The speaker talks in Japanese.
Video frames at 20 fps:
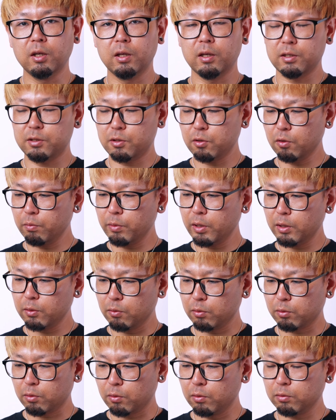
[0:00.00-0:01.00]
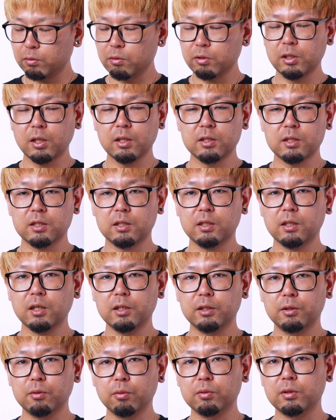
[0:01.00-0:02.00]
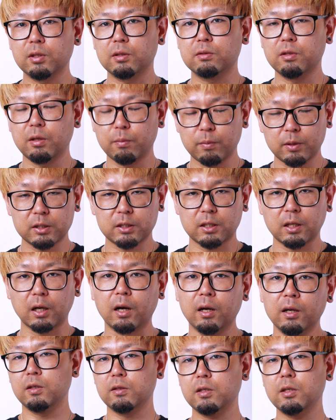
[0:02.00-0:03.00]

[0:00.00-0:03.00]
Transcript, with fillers: え正面の音本当にねしっかりとってくれました